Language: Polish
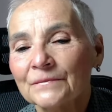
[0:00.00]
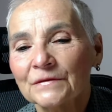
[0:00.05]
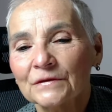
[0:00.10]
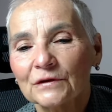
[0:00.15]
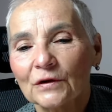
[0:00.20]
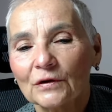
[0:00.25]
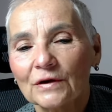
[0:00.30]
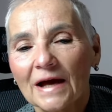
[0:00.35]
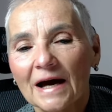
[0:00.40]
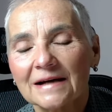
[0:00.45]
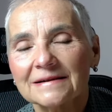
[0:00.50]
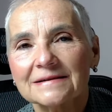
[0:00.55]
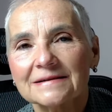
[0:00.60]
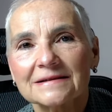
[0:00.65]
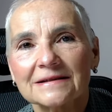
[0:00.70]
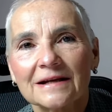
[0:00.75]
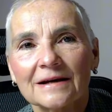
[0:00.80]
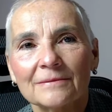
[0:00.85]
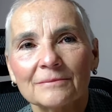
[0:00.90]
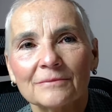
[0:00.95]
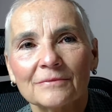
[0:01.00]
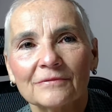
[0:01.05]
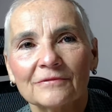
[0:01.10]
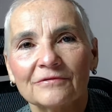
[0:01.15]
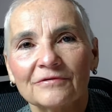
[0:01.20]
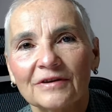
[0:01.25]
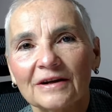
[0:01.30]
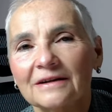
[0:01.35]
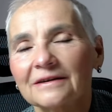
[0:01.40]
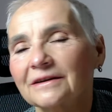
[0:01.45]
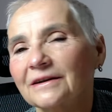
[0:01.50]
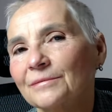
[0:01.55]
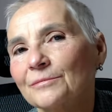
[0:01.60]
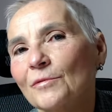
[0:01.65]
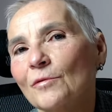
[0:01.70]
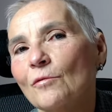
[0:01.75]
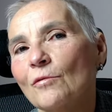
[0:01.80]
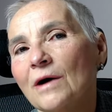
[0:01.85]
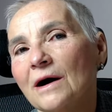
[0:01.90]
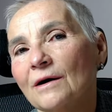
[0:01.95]
to ja jestem w
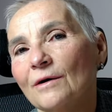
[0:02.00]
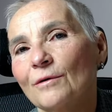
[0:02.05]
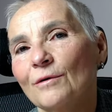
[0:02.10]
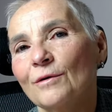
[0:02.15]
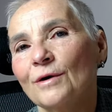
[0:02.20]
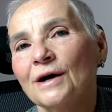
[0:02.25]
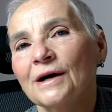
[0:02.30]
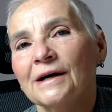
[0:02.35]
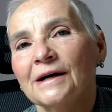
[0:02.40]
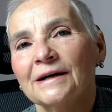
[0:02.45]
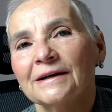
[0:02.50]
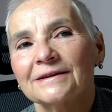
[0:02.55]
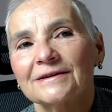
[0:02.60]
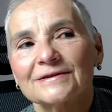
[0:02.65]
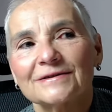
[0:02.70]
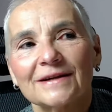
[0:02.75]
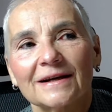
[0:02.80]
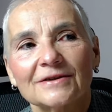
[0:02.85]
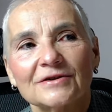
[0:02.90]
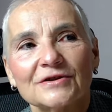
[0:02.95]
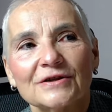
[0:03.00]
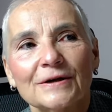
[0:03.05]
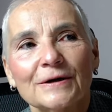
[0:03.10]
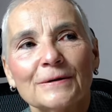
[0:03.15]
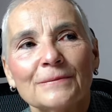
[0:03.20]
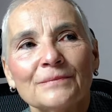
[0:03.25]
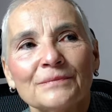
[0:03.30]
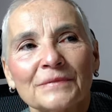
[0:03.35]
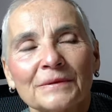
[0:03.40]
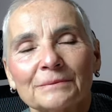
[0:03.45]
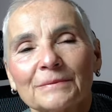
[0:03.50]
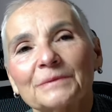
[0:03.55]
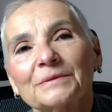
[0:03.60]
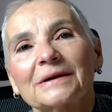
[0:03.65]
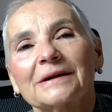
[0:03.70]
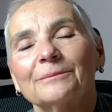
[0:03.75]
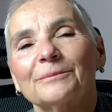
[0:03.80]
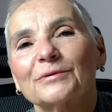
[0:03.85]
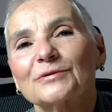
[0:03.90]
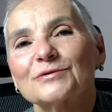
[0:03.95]
wielkim wow. To znaczy, mam
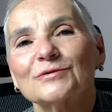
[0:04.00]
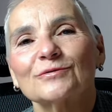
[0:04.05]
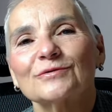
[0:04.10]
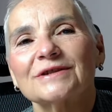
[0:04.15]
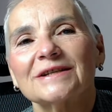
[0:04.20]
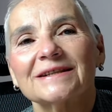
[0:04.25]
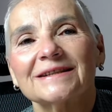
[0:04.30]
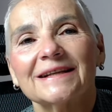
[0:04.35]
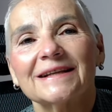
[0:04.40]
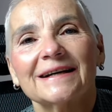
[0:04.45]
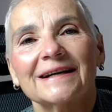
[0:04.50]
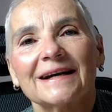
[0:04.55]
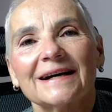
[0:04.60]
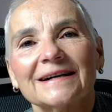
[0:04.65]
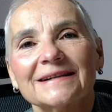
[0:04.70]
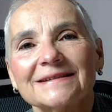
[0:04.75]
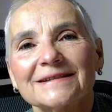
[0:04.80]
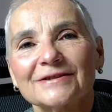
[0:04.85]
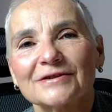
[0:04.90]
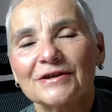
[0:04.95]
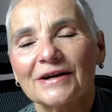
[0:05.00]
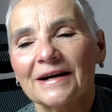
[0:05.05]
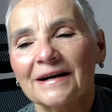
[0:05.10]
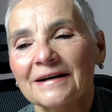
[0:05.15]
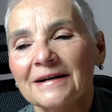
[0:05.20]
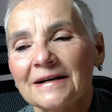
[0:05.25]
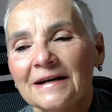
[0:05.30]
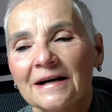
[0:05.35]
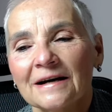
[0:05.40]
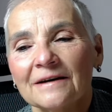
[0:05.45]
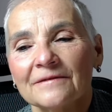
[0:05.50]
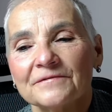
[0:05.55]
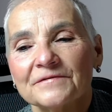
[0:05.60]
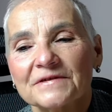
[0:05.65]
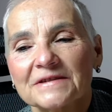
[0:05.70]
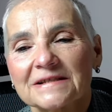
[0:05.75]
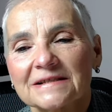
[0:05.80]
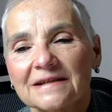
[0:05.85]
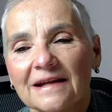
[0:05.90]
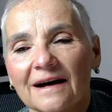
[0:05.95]
takie poczucie teraz, że
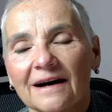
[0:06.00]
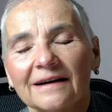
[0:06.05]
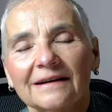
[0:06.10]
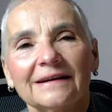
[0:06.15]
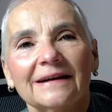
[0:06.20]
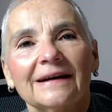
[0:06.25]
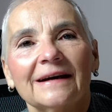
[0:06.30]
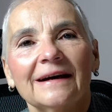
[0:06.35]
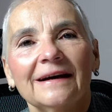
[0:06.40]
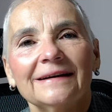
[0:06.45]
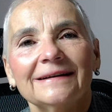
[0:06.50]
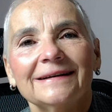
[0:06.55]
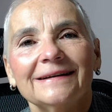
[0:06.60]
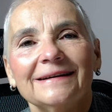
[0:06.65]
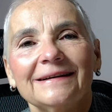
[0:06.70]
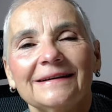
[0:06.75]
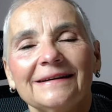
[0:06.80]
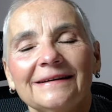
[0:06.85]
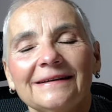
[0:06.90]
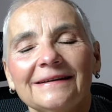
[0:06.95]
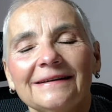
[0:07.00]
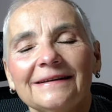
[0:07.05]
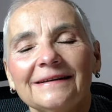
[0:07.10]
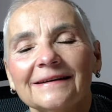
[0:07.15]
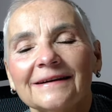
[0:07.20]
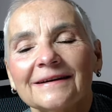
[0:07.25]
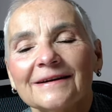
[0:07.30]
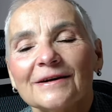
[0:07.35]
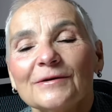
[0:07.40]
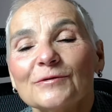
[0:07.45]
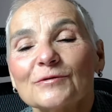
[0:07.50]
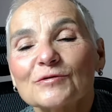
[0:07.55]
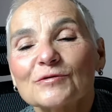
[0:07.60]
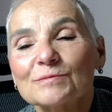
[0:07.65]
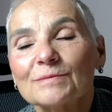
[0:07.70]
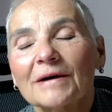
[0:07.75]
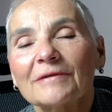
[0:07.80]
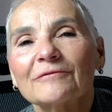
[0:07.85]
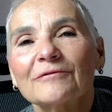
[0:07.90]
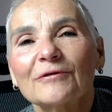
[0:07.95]
wstaję i
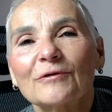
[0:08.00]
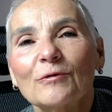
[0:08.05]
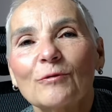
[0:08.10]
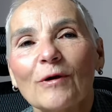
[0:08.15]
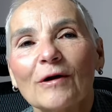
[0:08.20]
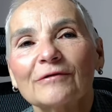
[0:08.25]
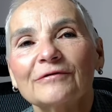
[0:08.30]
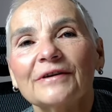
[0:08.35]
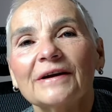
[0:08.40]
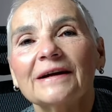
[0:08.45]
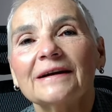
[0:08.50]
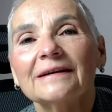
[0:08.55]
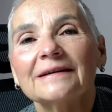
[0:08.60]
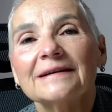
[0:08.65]
już mam w głowie,